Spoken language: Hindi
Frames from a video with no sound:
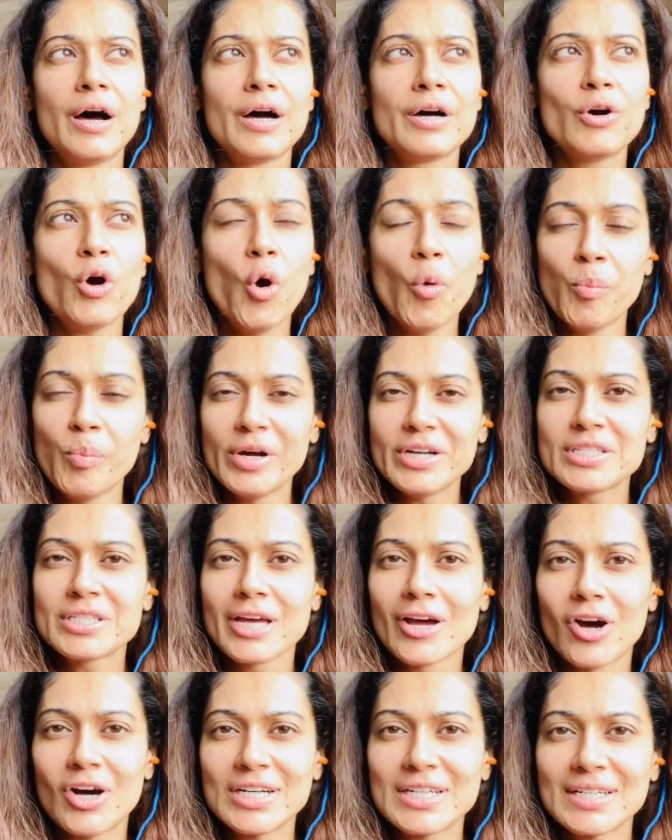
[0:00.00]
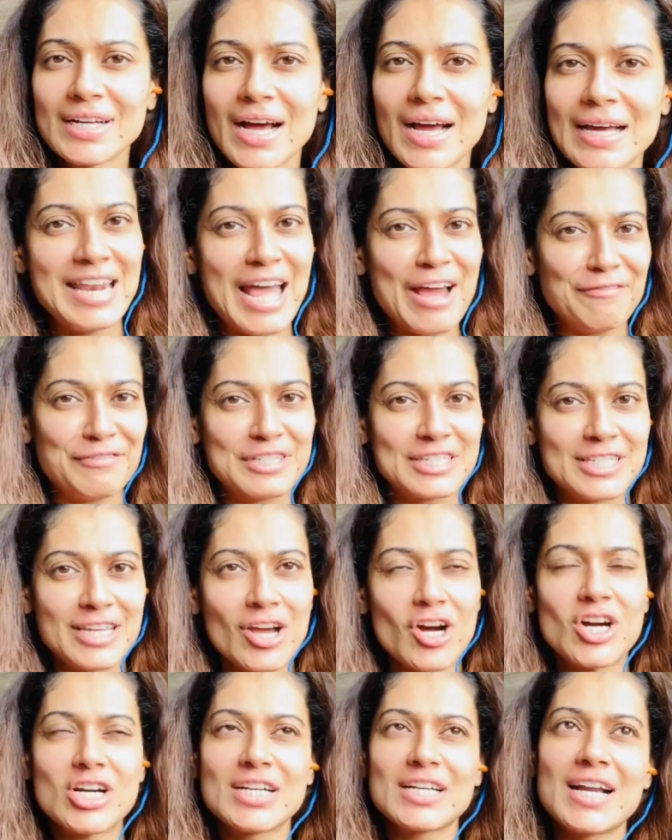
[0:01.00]
ऊपर से ऑर्डर आया लेफ्ट से
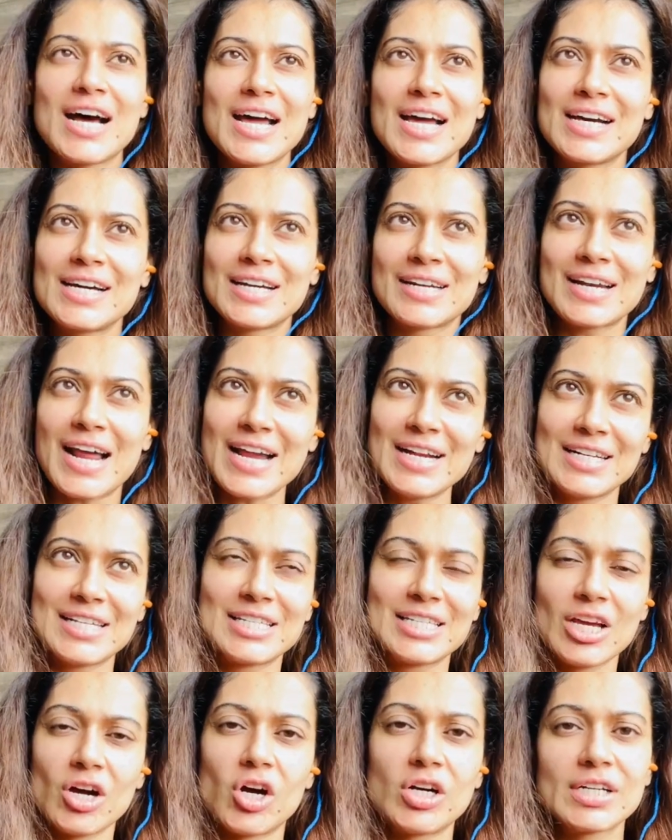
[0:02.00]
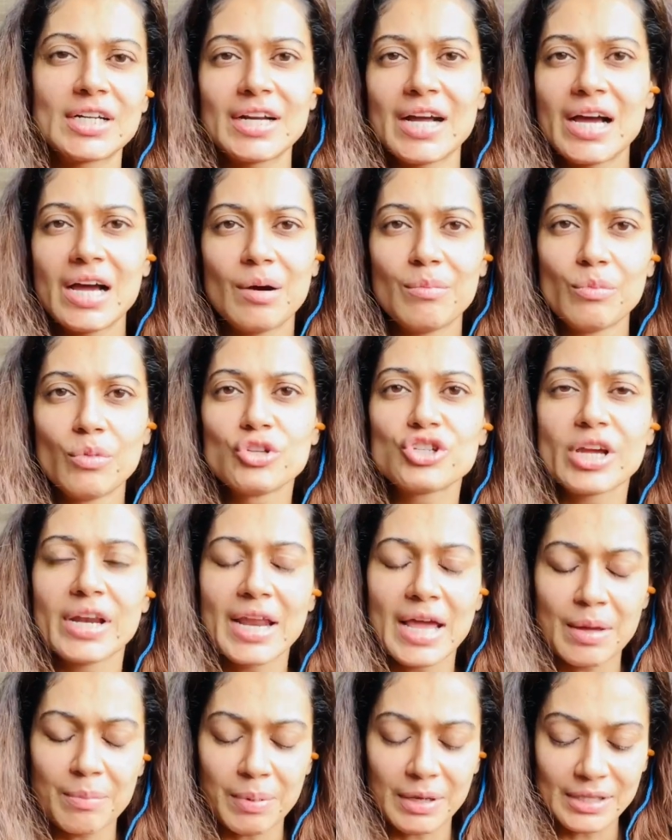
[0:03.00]
ऑर्डर आया राइट right से ऑर्डर आया मुझे
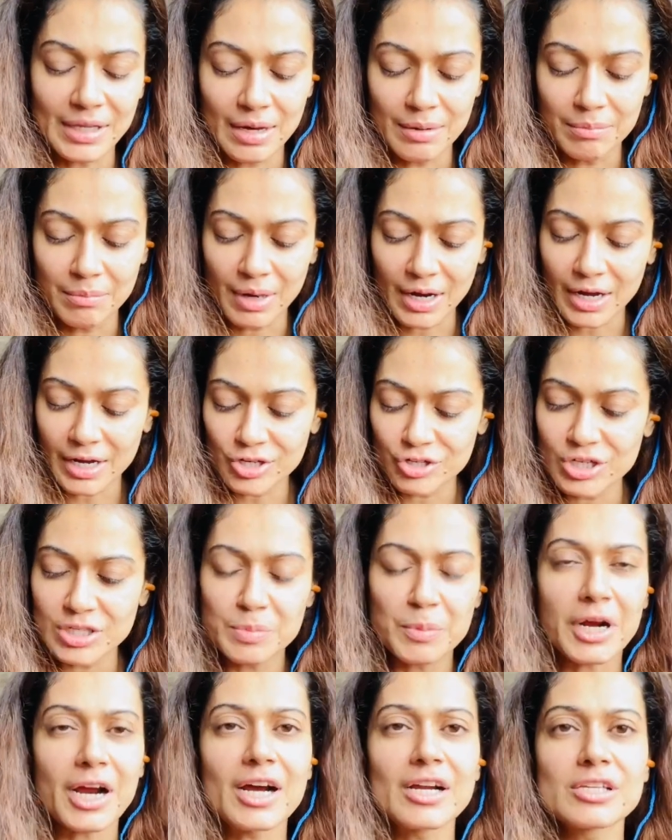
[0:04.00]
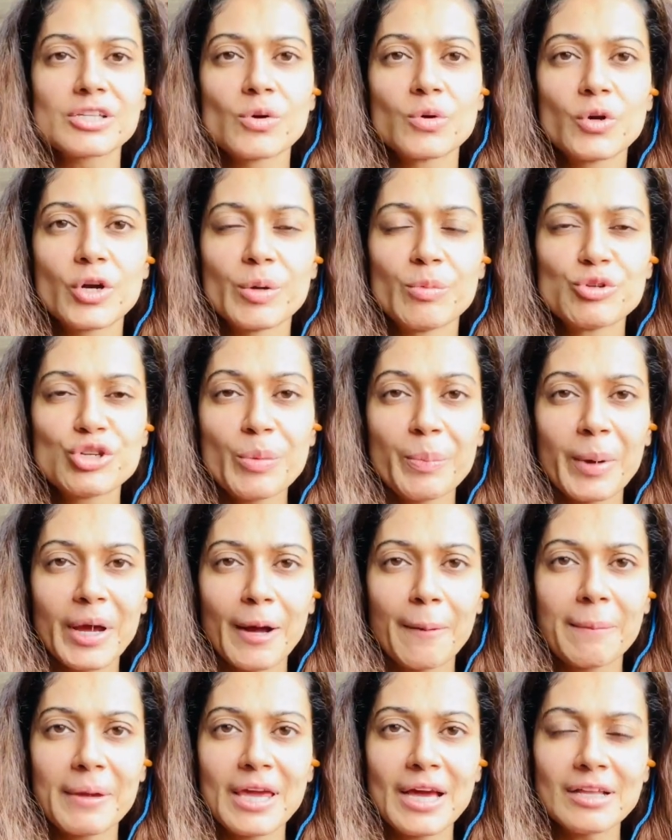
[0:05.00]
नहीं पता मगर जिस प्रकार से उन्होंने मुझे
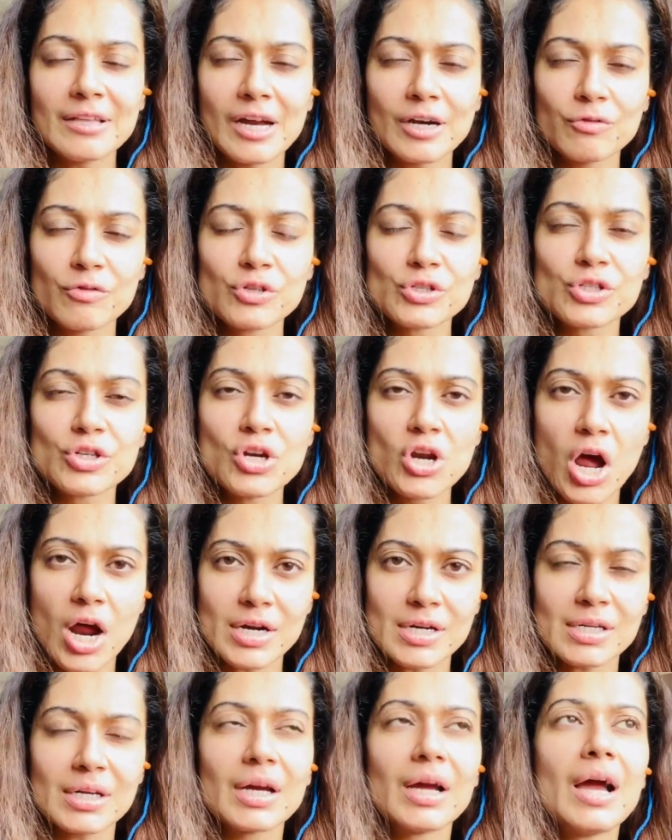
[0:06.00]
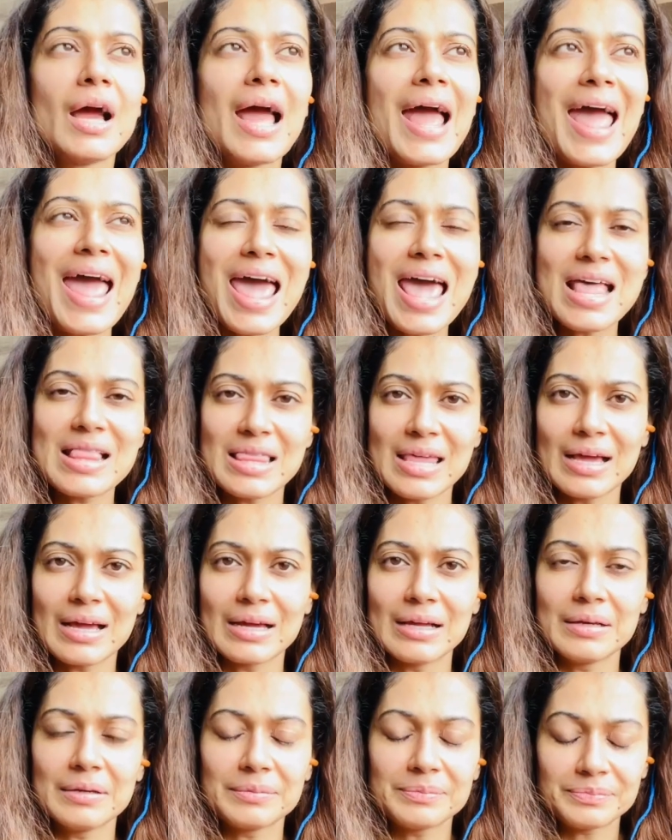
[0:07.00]
पिकअप किया दैट वॉज नॉट
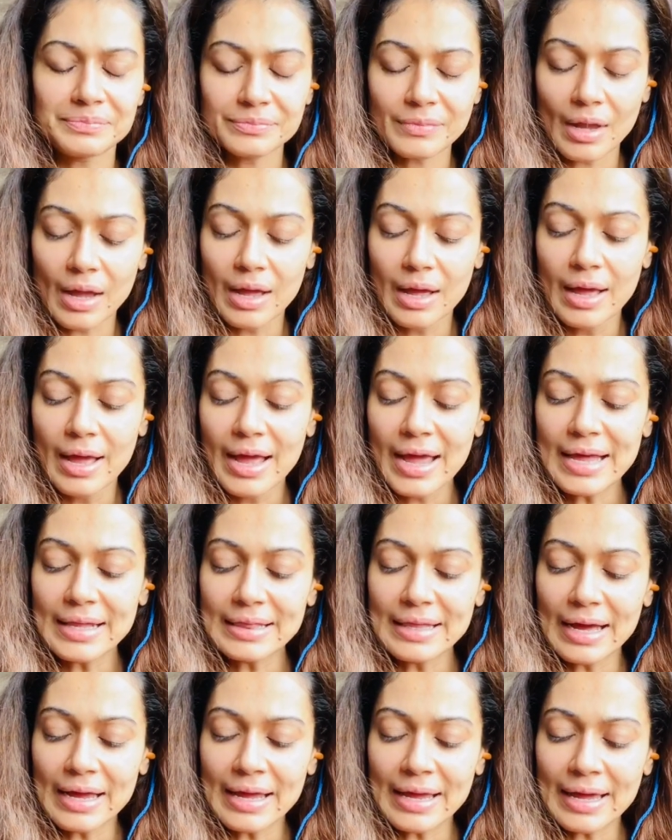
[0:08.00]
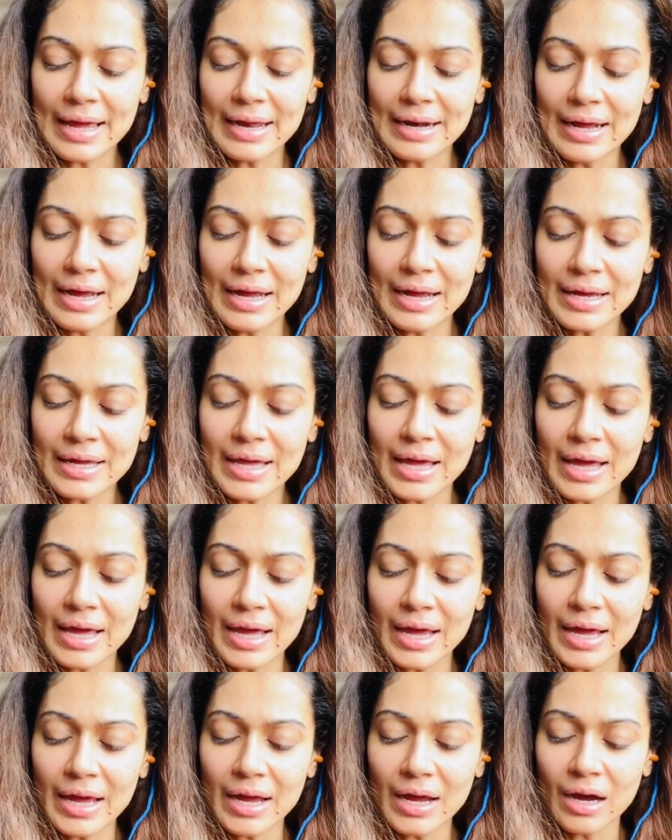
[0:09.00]
एथिकल इतना ही कहना है कि
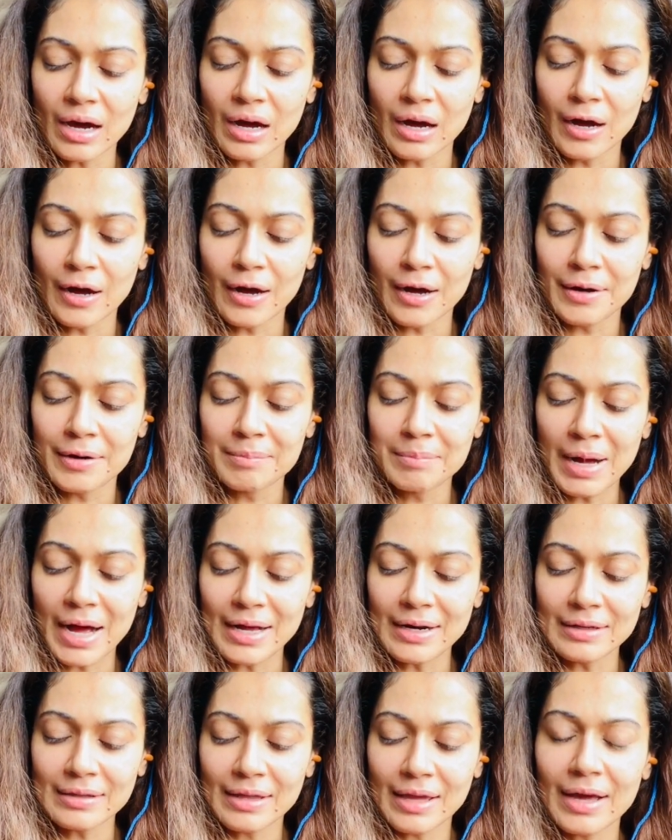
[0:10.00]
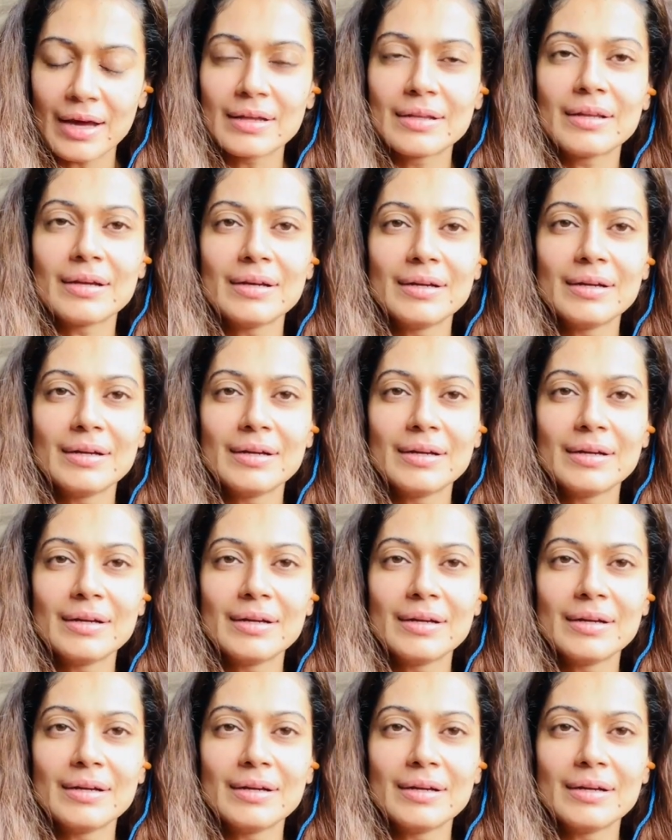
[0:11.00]
uh, भारत के अंदर